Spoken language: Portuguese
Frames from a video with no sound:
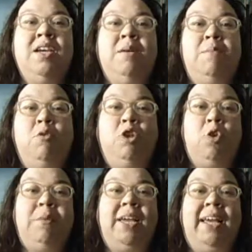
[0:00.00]
Muito
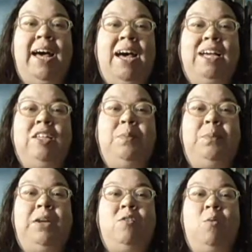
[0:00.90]
obrigado
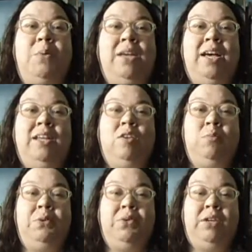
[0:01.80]
por acompanharem o
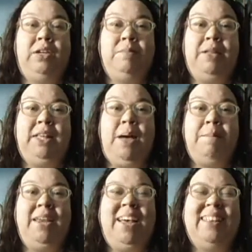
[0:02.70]
programa, tá?
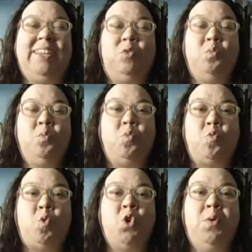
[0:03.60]
Brigadão.
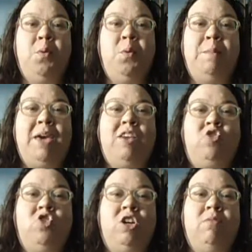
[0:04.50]
Um
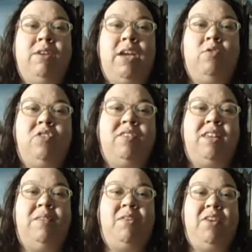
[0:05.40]
beijão, quem não se
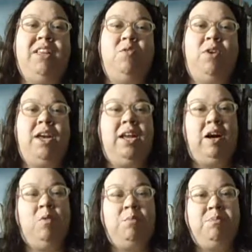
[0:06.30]
inscreveu ainda no
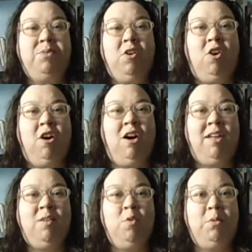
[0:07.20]
canal, Ó,
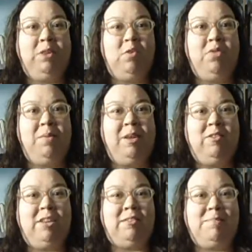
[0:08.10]
o botão vermelho
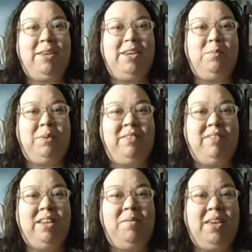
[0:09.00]
está esperando para se
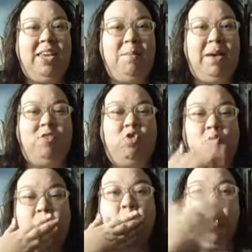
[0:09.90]
inscrever aqui embaixo.
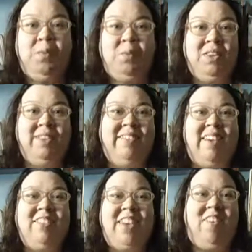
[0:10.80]
Tchau,
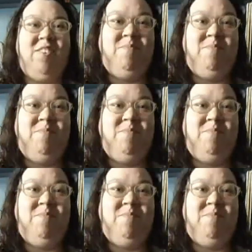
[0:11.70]
tchau.